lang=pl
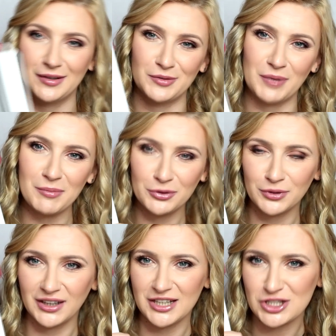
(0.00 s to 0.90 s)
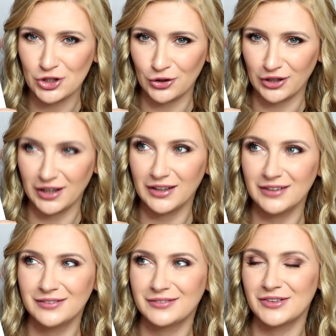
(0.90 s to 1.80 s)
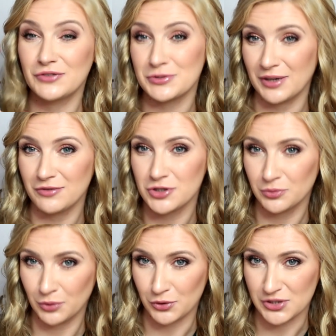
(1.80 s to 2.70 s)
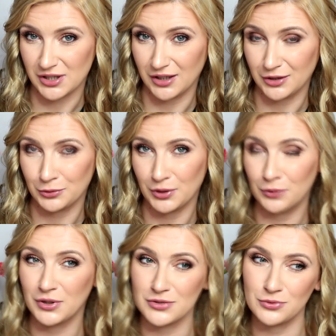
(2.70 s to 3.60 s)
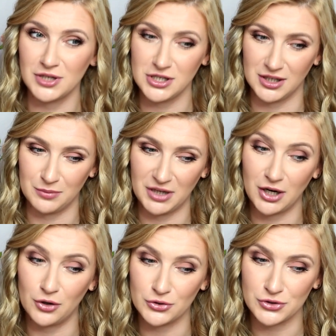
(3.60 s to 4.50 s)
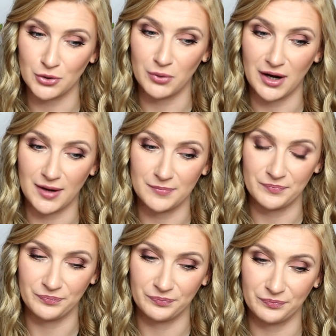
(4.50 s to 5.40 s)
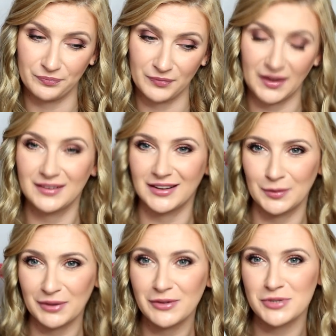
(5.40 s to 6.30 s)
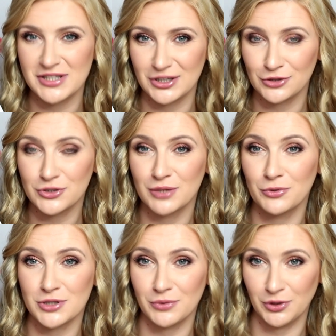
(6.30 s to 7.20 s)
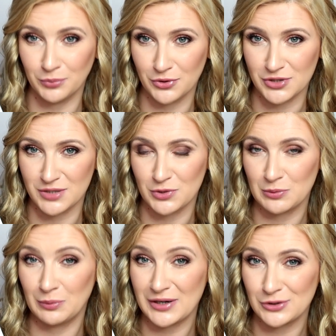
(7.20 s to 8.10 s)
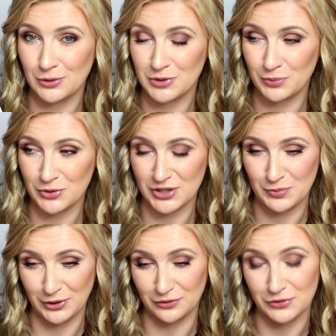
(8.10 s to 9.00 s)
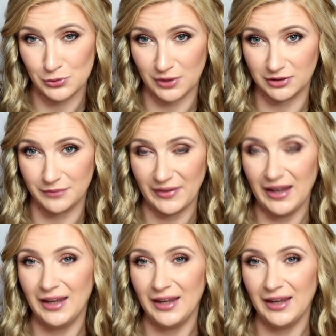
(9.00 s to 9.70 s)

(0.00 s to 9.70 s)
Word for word: E, mamy tutaj historię Wisławy Szymborskiej, która ukazuje się nam jako osoba, tak naprawdę przez tę książkę możemy ją poznać, możemy bardzo dobrze poznać panią Wisławę,